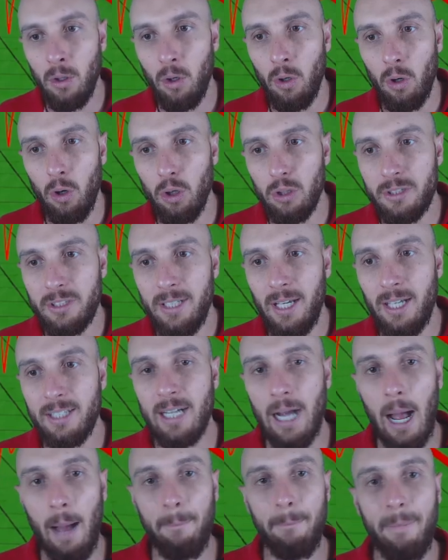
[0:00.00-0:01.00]
Ou seja,
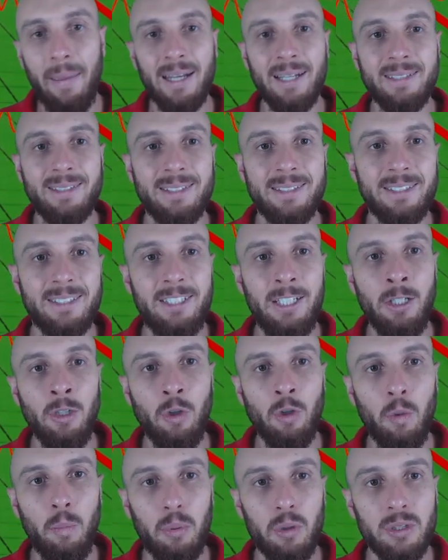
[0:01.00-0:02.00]
apenas
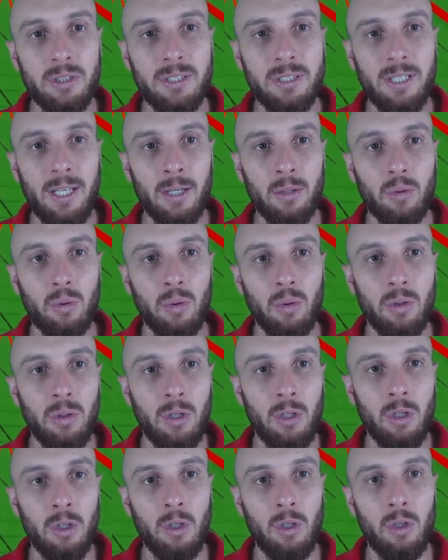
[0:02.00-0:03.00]
5%
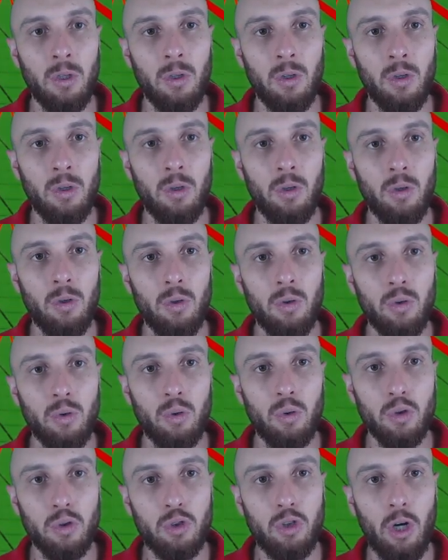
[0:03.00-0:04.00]

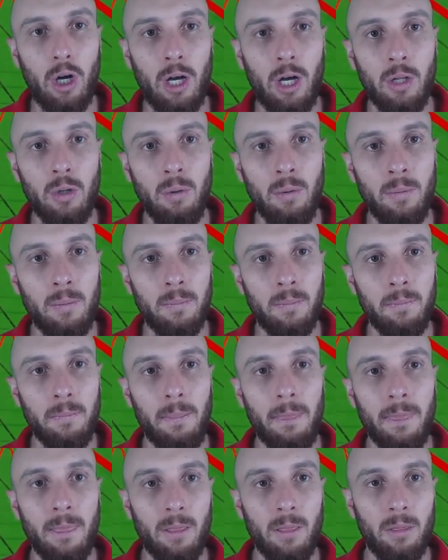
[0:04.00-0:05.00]
do solo.
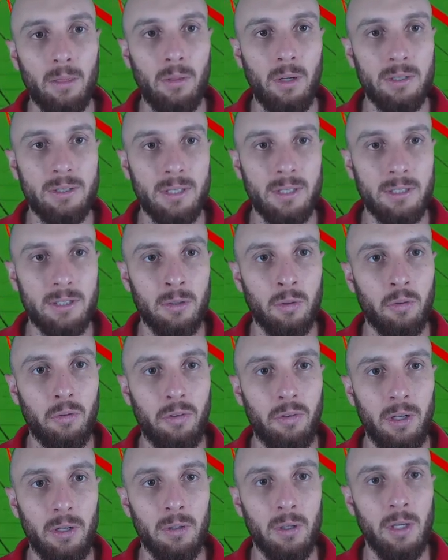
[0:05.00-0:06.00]
Nossa, que 5
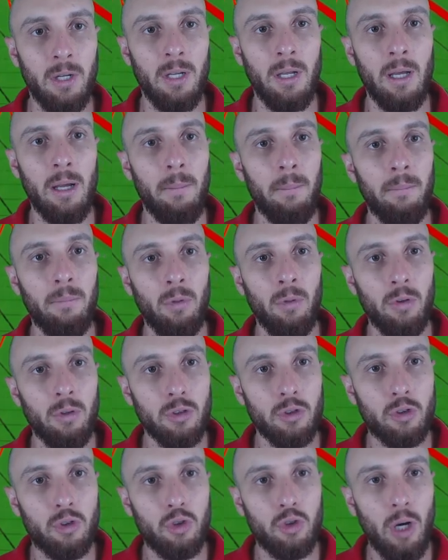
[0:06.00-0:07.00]
feio.
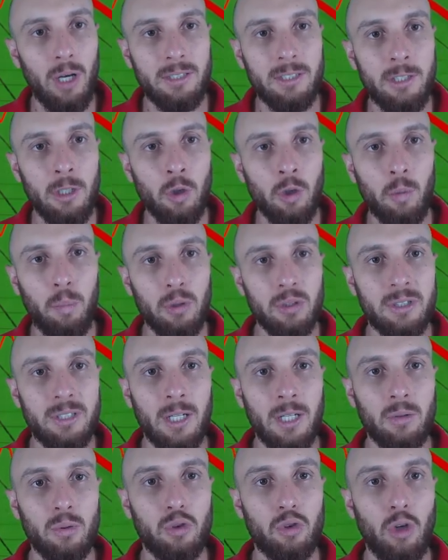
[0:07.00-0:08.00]
Só
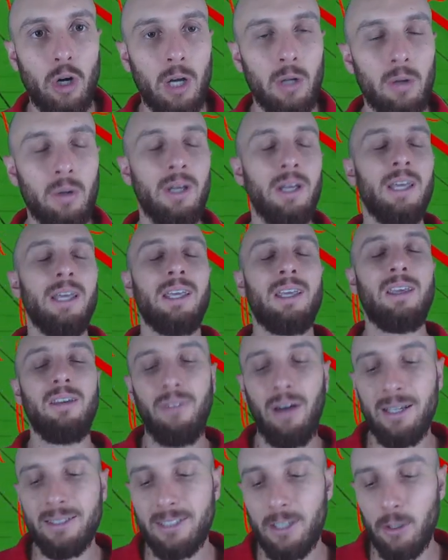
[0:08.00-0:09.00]
5% do solo que
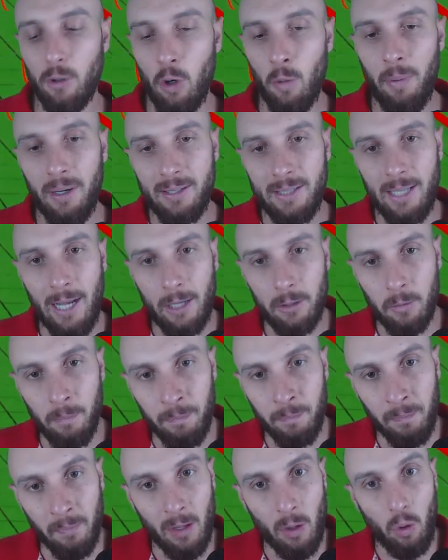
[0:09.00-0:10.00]
vai ser compactado,
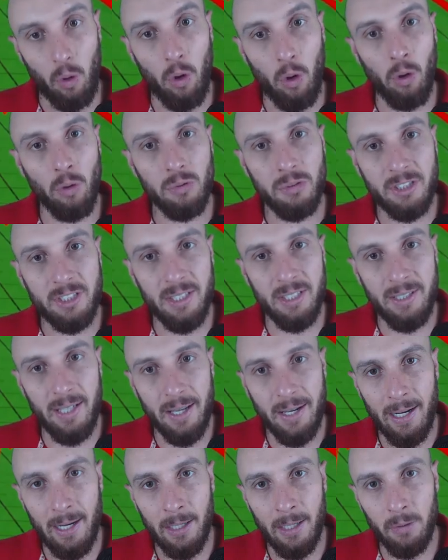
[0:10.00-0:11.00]

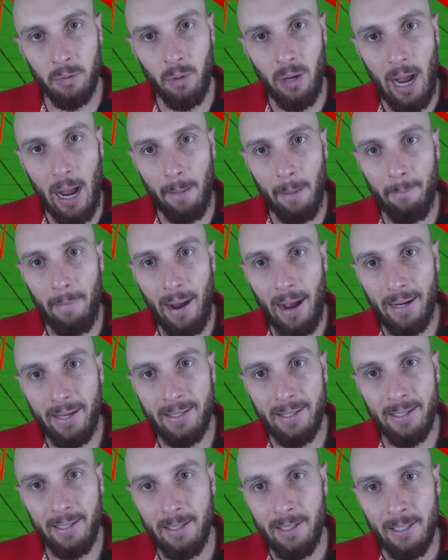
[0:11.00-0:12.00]
considerando a
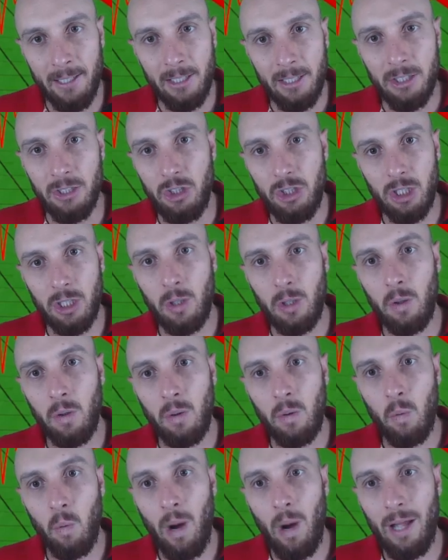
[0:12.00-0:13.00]
máquina de
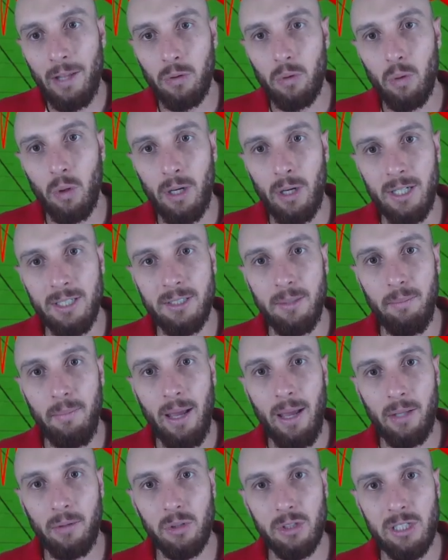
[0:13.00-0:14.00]
14
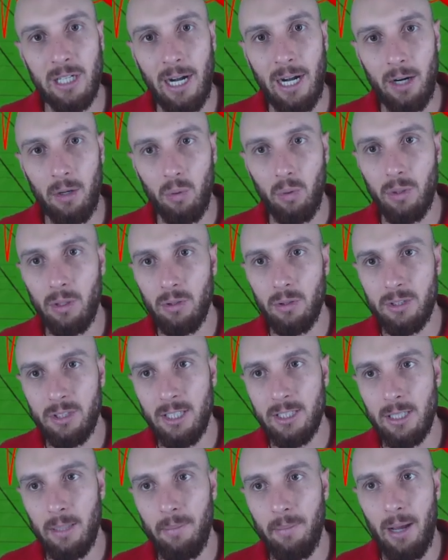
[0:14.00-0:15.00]
metros de largura. Ou
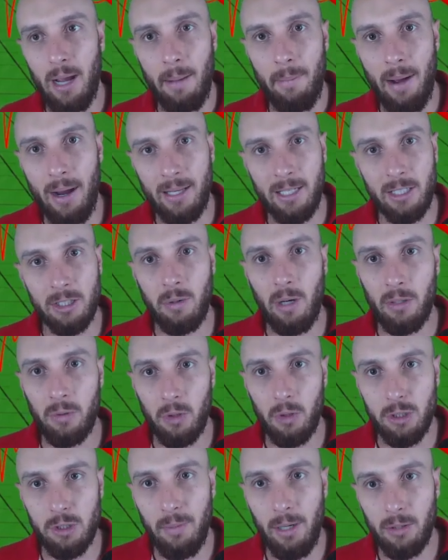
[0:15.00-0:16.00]
seja, a máquina de
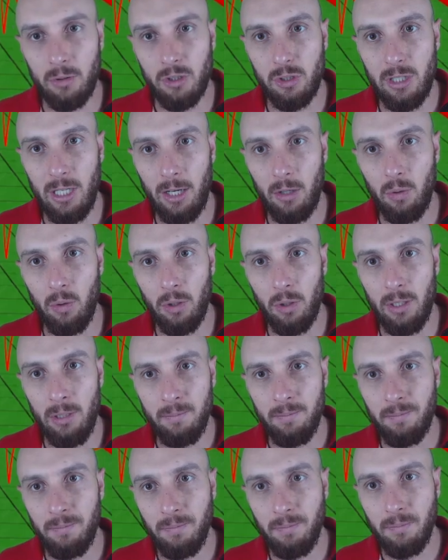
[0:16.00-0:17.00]
14 metros de largura
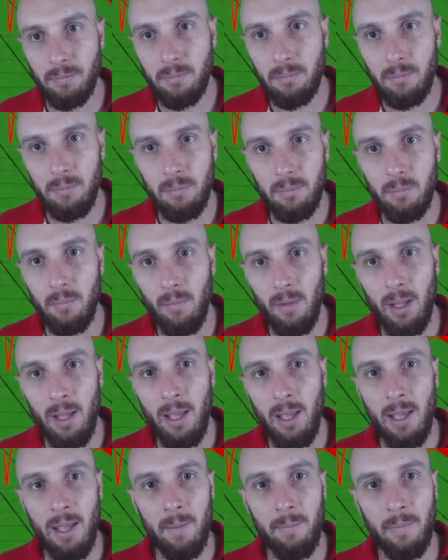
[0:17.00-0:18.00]

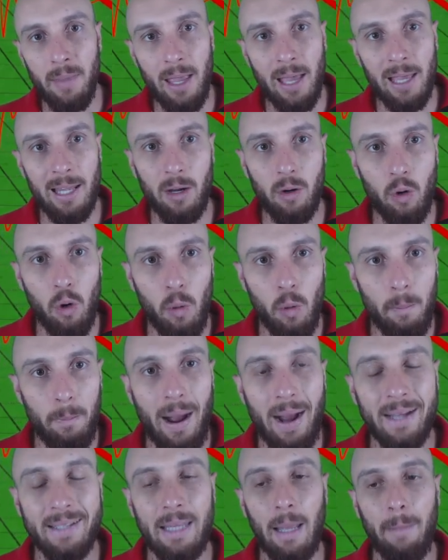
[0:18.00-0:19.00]
ela
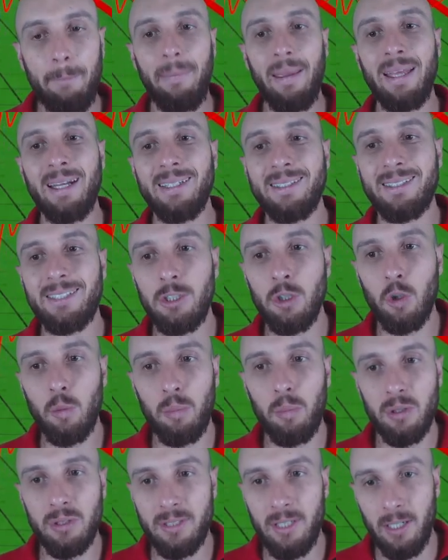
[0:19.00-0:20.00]
compacta apenas
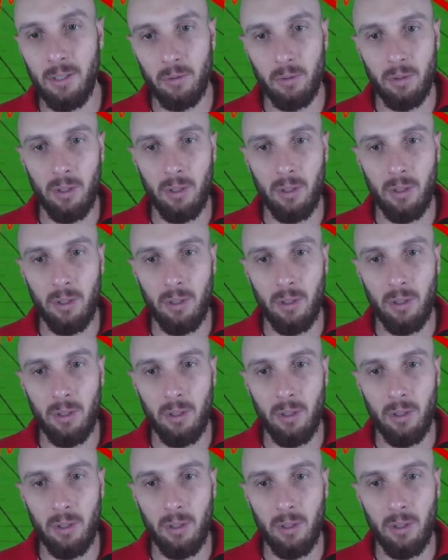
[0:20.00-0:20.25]
5%.